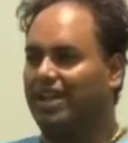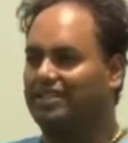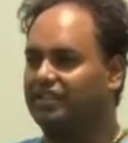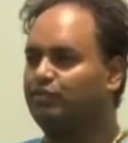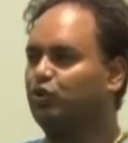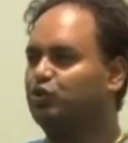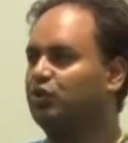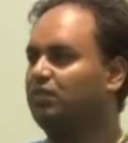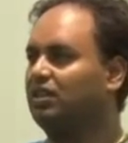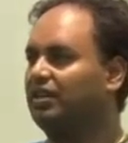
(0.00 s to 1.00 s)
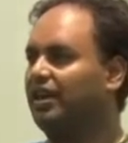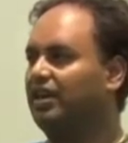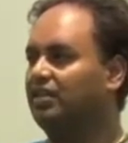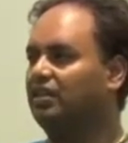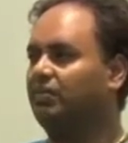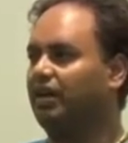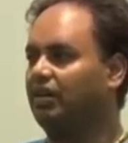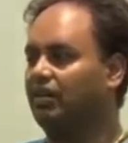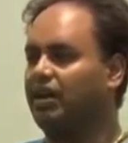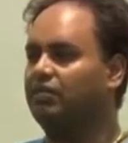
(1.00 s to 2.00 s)
रिलैक्सिंग पोस्चर मिलता है दिन
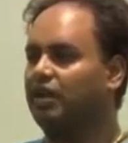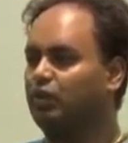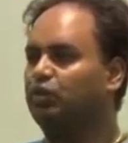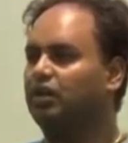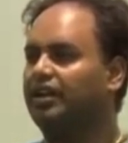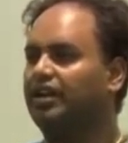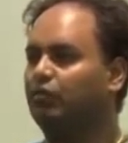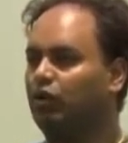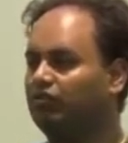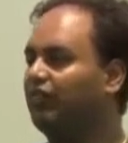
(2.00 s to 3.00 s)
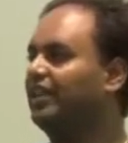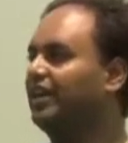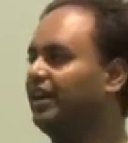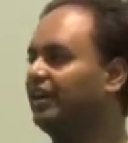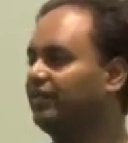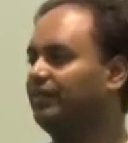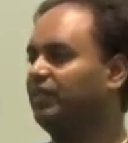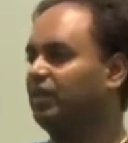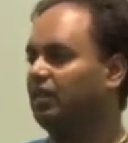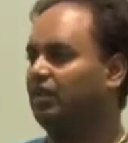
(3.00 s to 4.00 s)
में एक बार योगा करने का बहुत फ़ायदा है
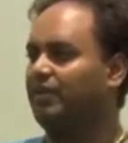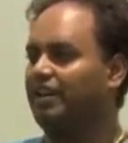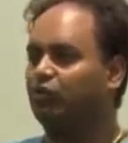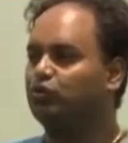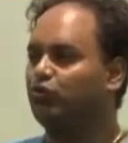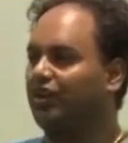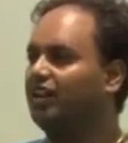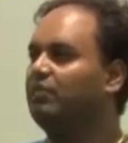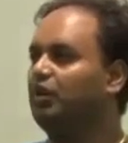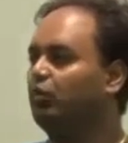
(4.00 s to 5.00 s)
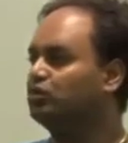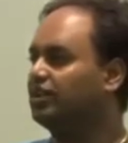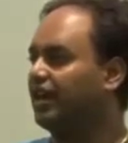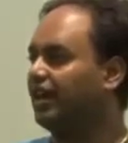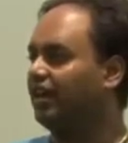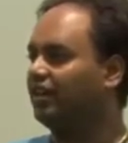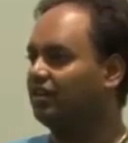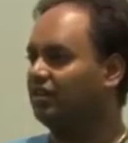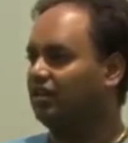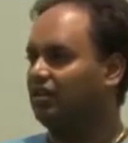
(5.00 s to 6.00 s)
मैंने कुछ वेट भी लूज़ किया है
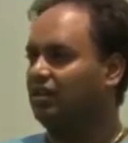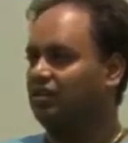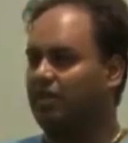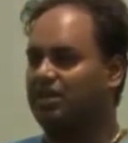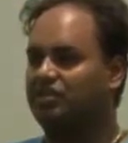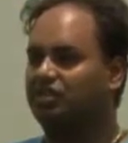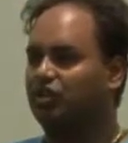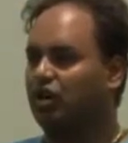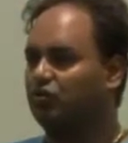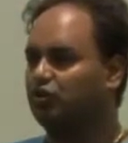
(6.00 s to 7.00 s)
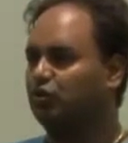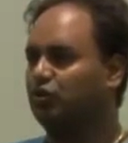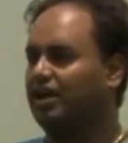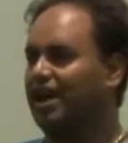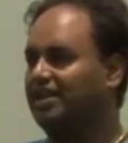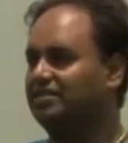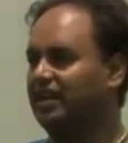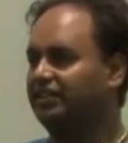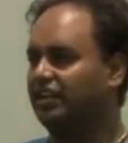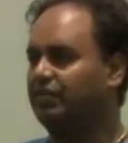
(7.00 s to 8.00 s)
मानसिक तनाव जो होता है आई
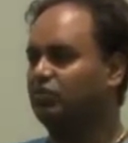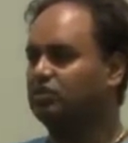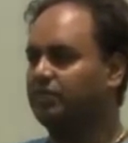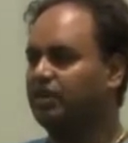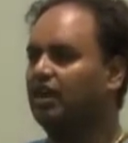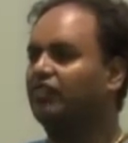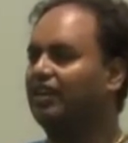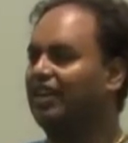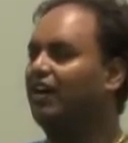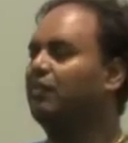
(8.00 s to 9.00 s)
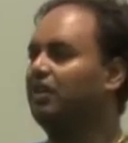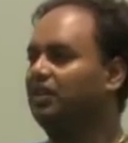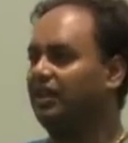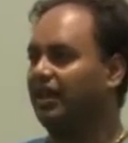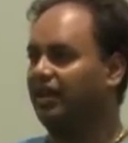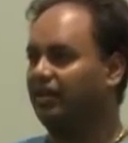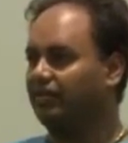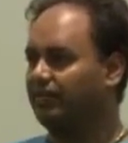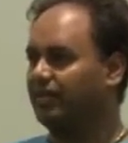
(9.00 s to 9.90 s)
सेक्टर में उससे भी काफ़ी लाभ मिलता है